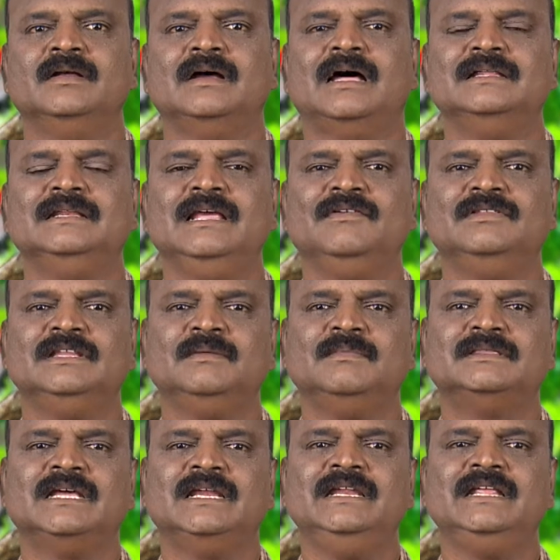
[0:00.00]
அதுலேயே வந்து நம்ம
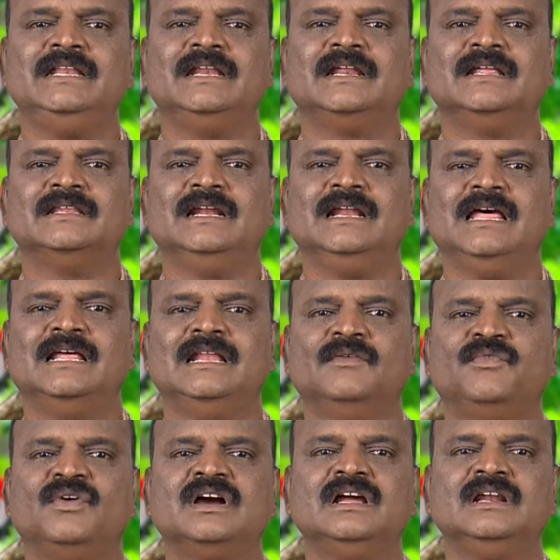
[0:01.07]
தண்ணீர் இருக்கிறதுனால அதில்
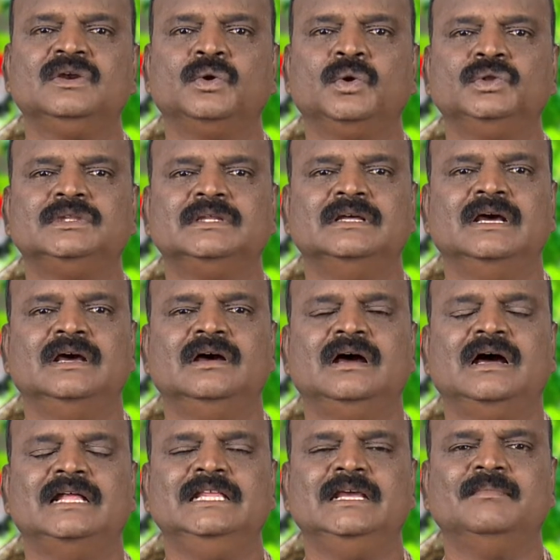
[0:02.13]
ஃபங்கல் க்ரோத்து
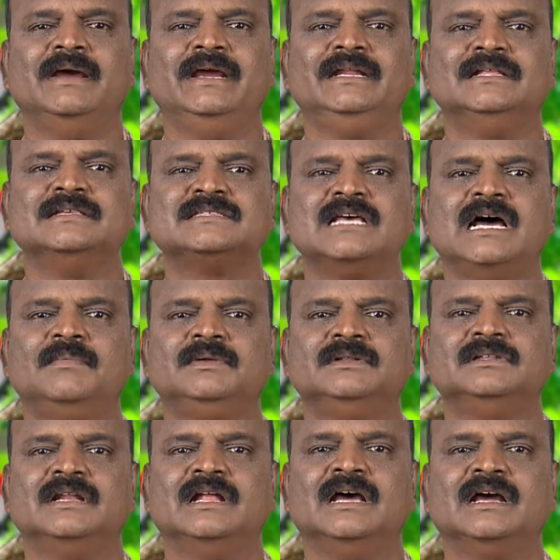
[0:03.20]
அதிகமாகிட்டு அதை
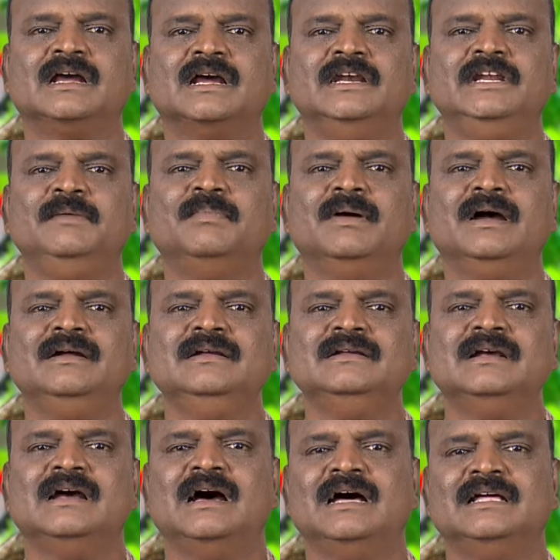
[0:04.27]
சாப்பிட்டதுன்னா கண்டிப்பாக
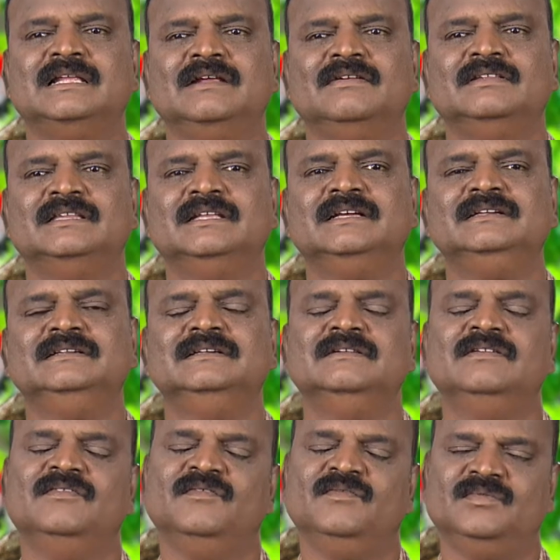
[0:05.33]
அதை வந்து
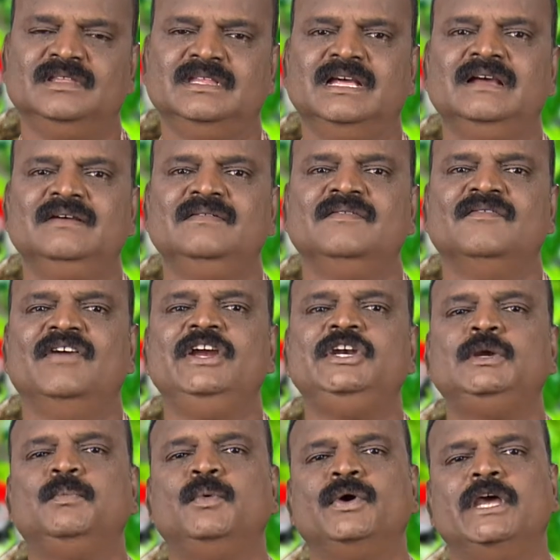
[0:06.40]
இந்த
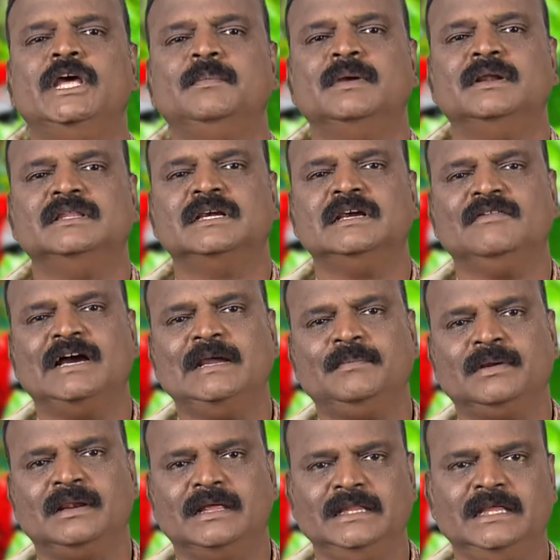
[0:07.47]
வயிற்றுப்போக்கு ஏற்படுறதுக்கு
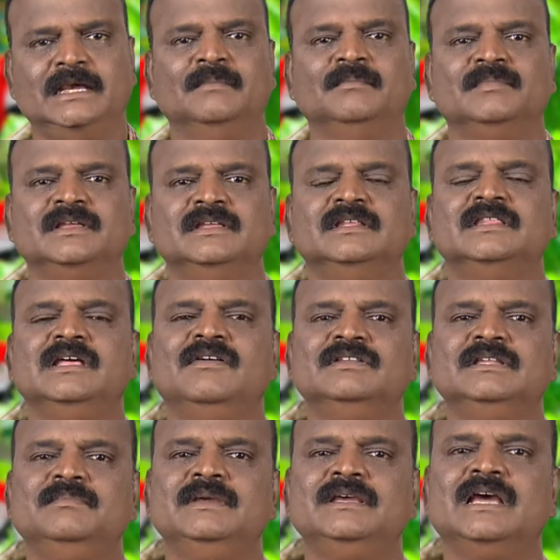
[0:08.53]
வாய்ப்புகள் அதிகம் இதுதான்
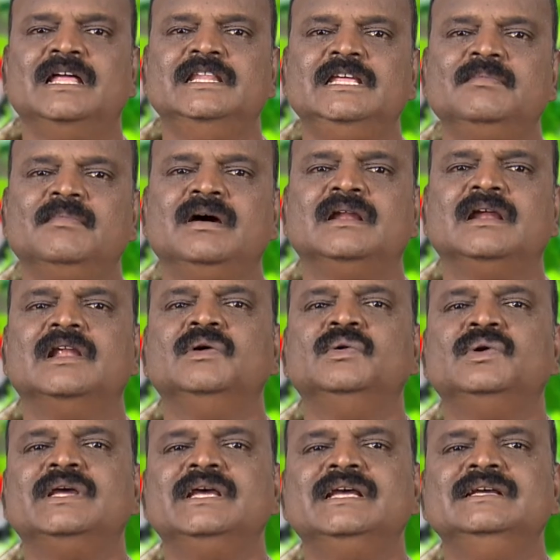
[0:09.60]
வந்து மிக அதிகமான
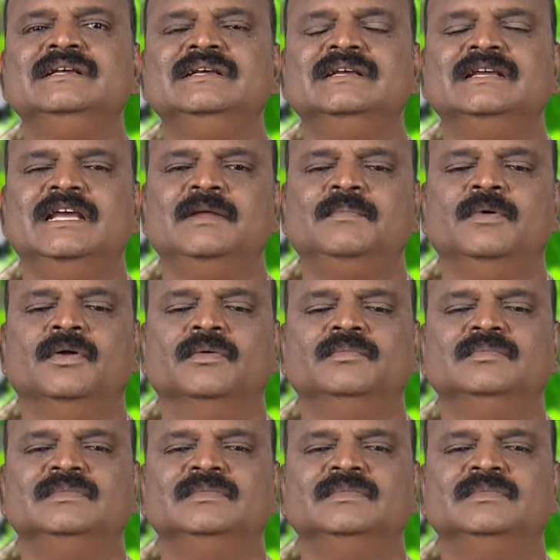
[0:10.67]
அளவுக்கு ஏற்படும்